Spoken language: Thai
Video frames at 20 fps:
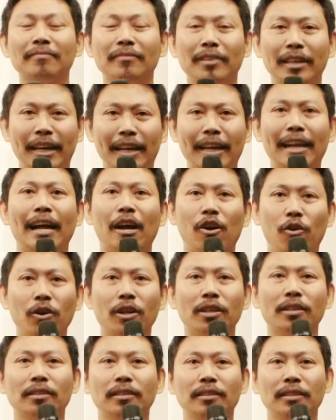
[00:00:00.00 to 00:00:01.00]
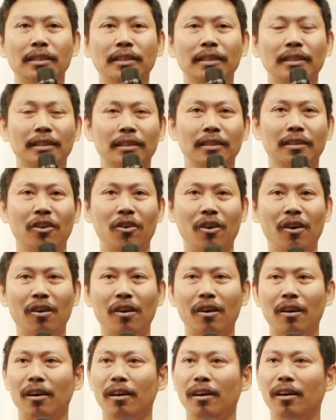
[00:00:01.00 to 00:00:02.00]
มันเห็นอนาคตก็
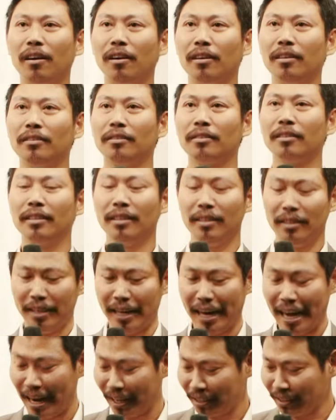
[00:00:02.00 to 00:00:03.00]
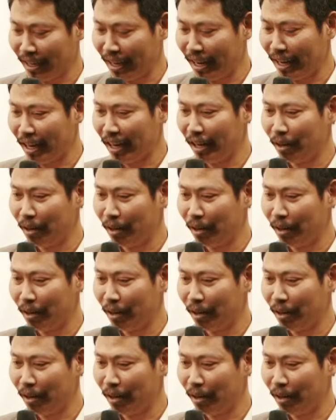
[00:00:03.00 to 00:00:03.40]
อยากจะ